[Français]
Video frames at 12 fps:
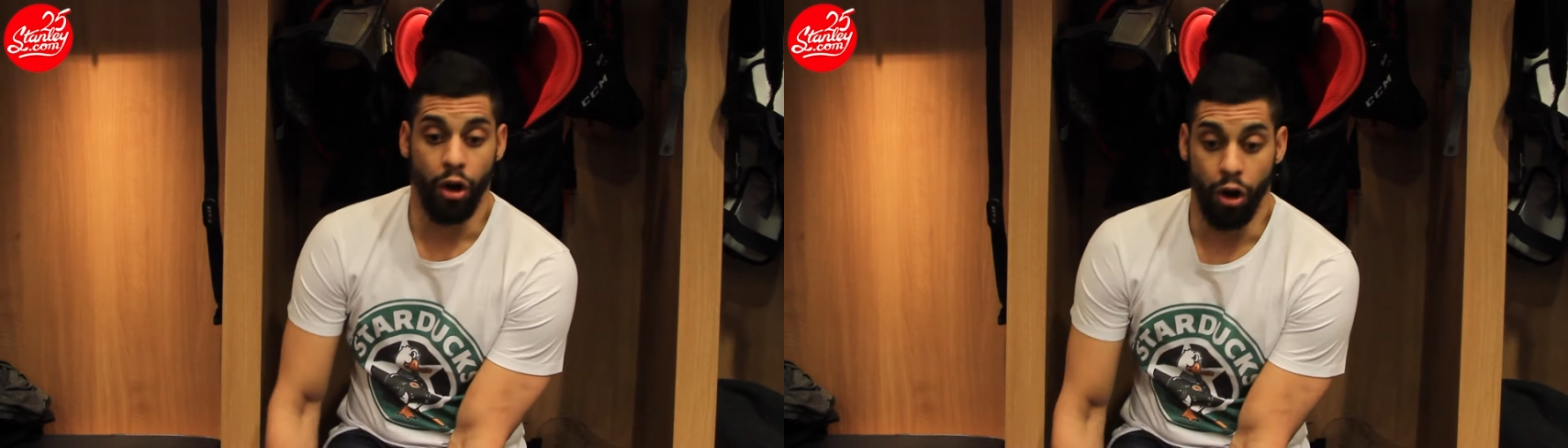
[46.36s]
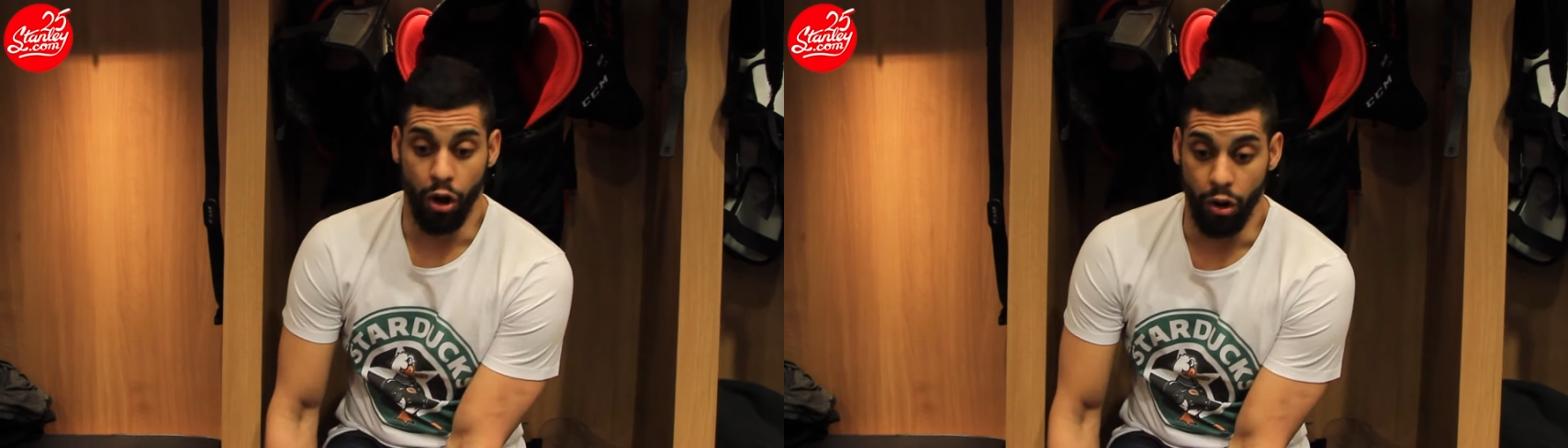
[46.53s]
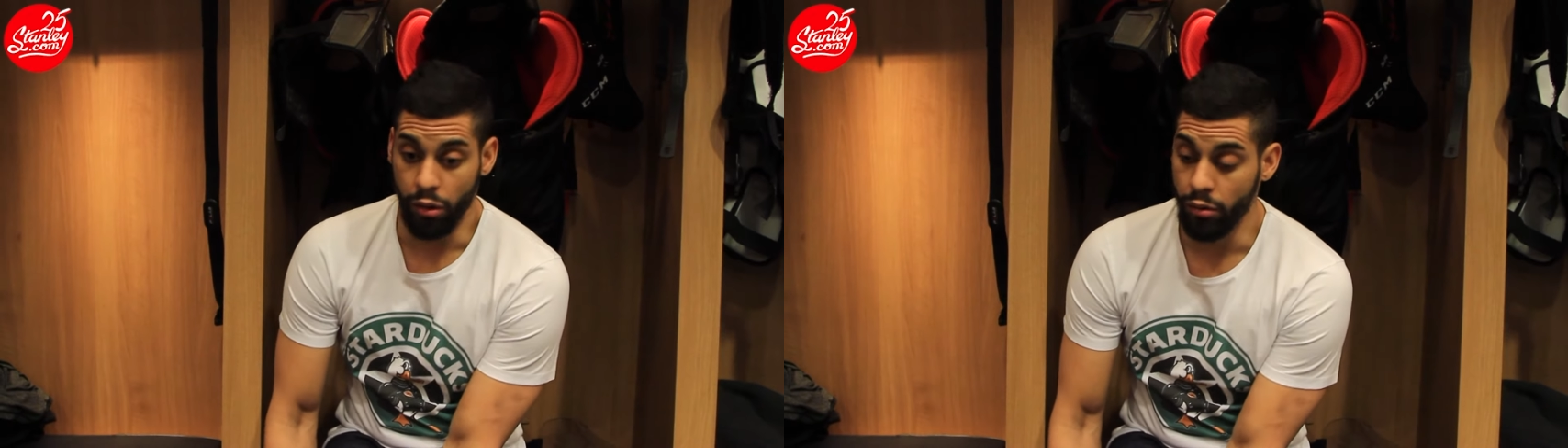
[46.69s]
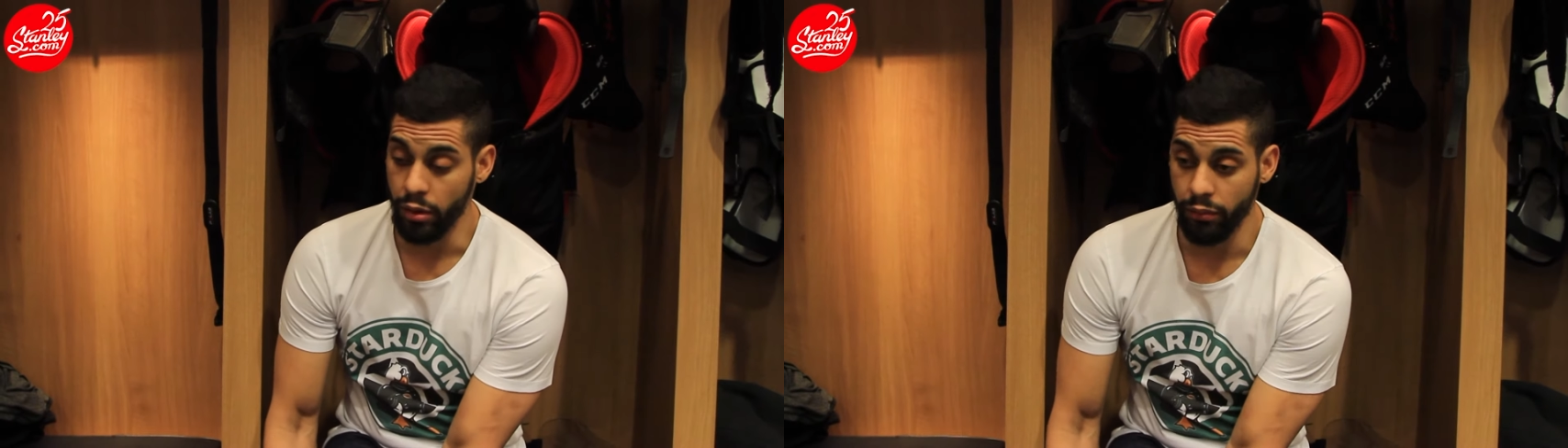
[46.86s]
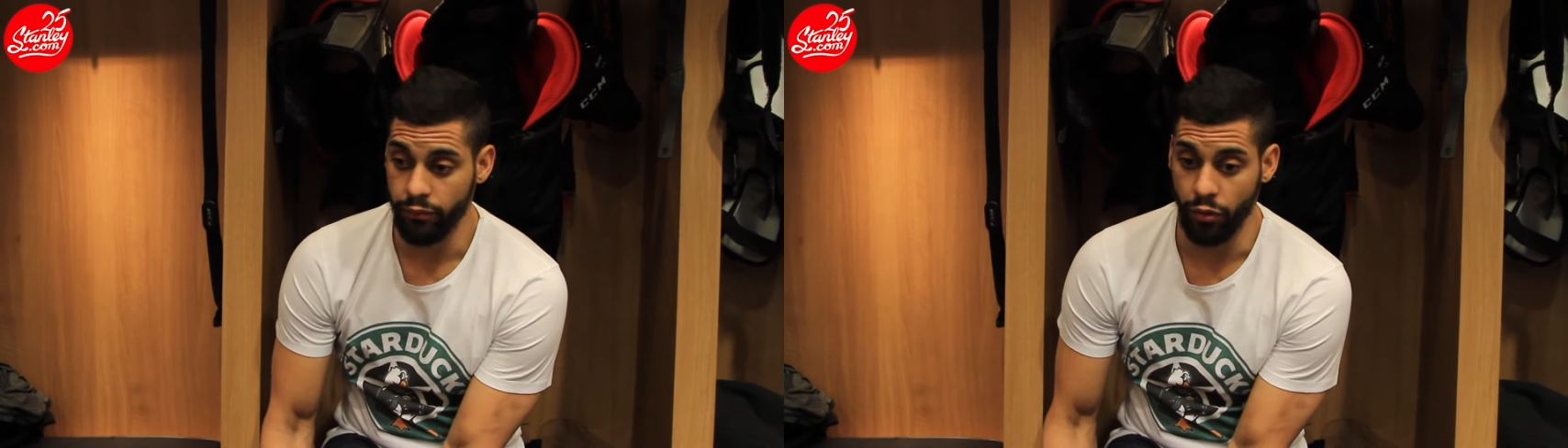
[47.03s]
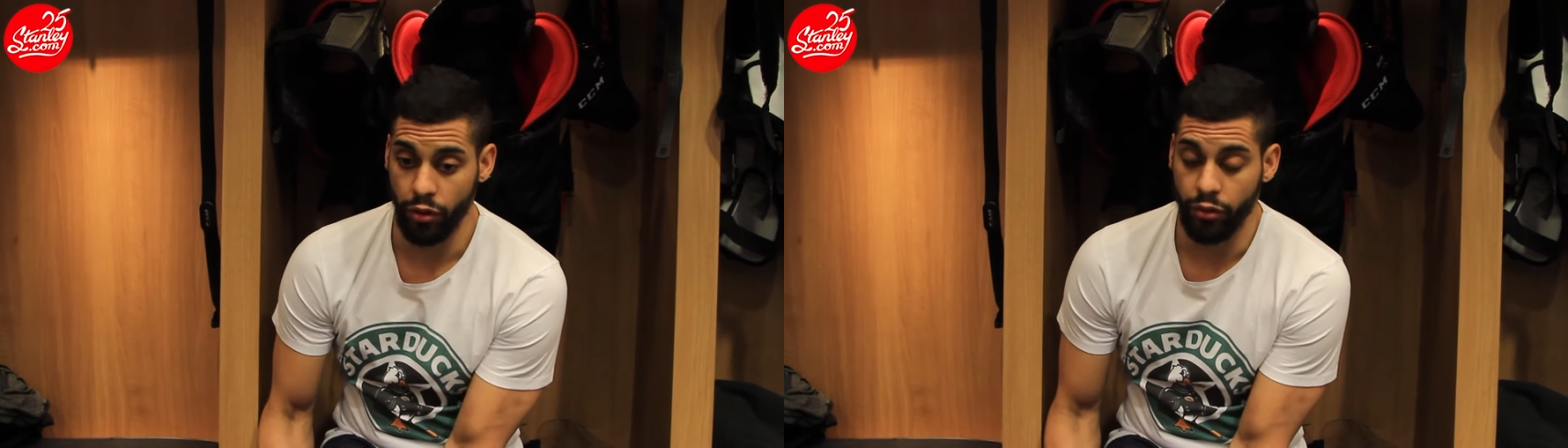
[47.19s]
Euh, oui,
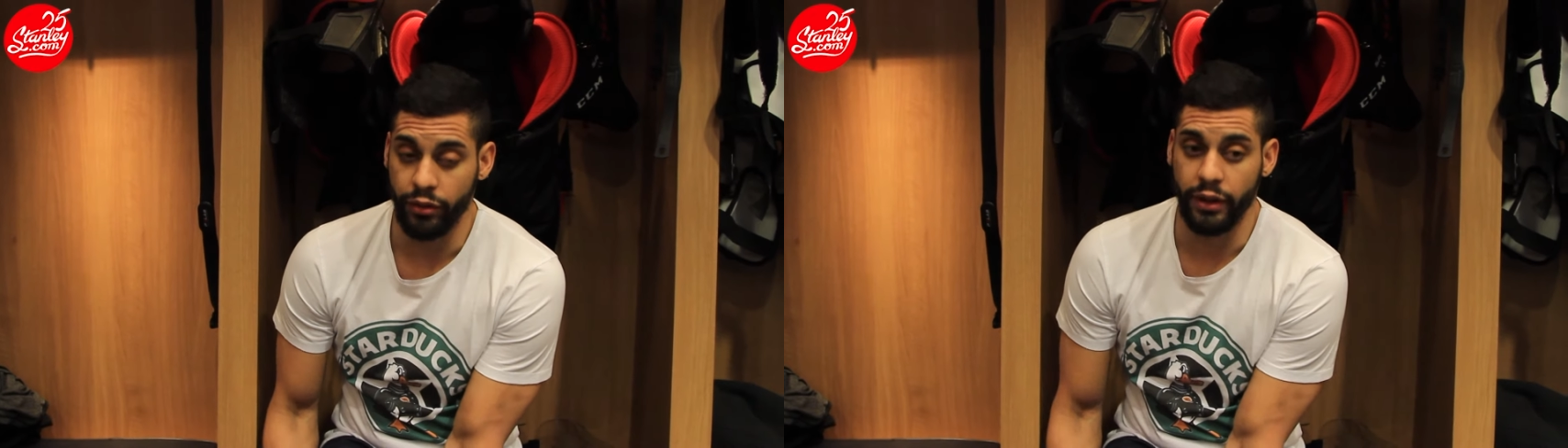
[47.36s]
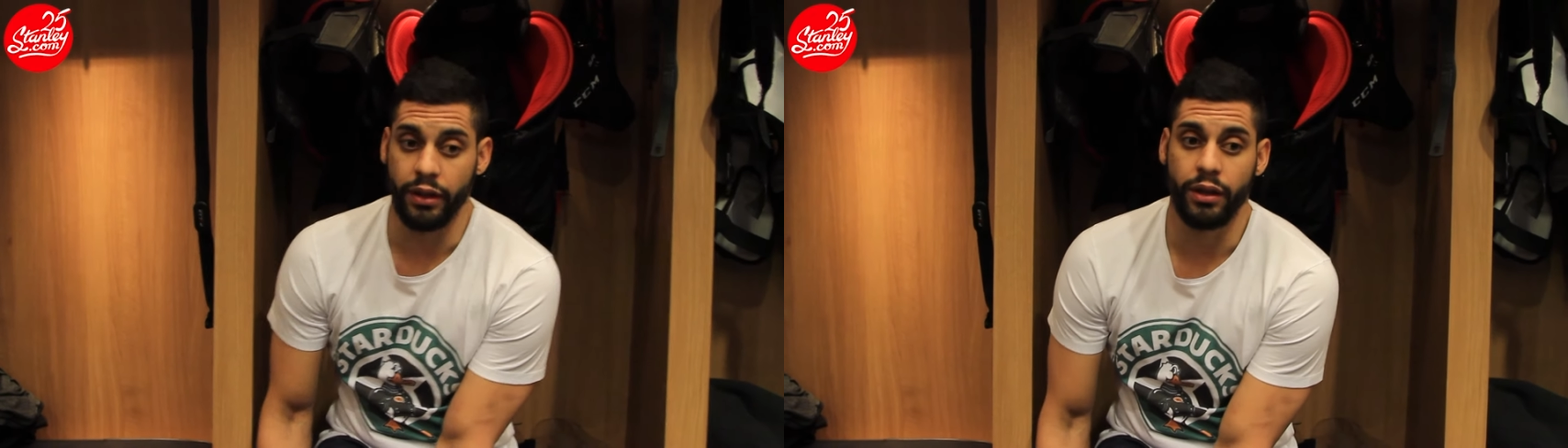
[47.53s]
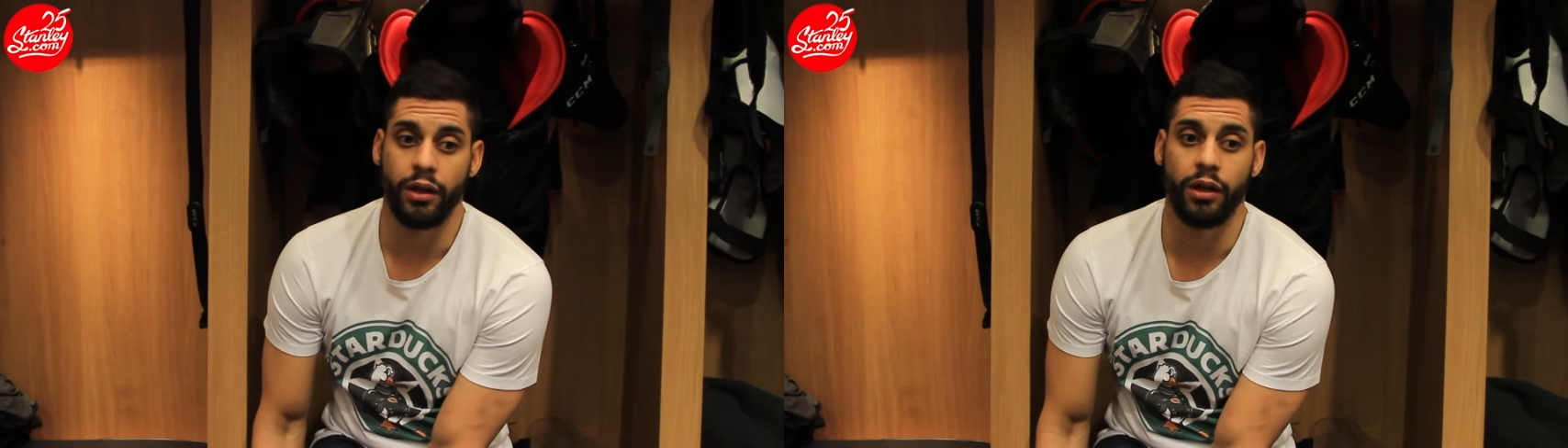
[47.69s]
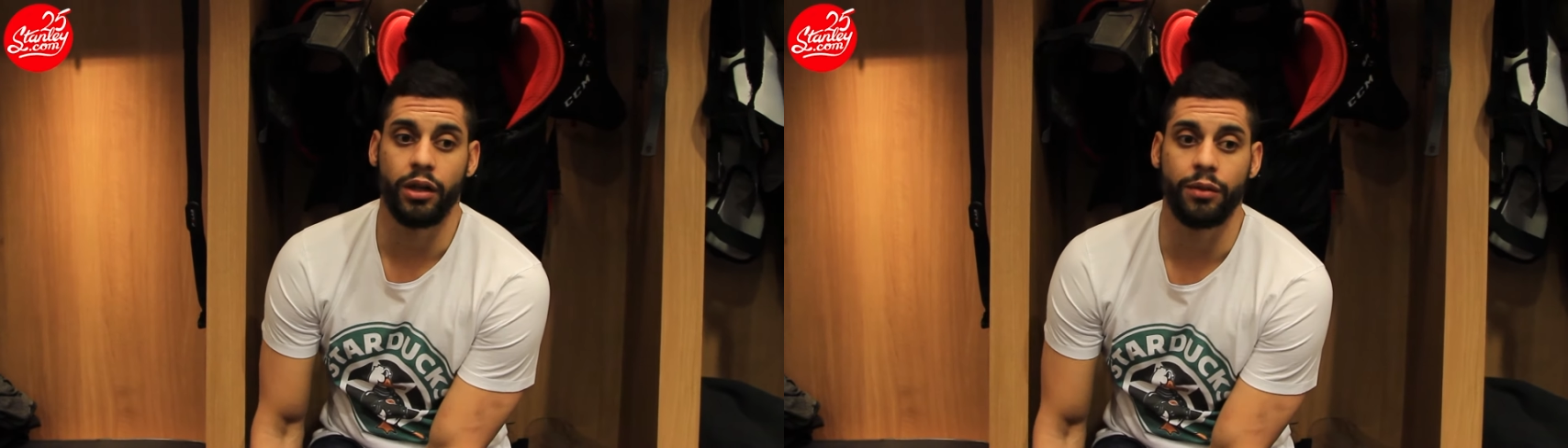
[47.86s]
oui, on est,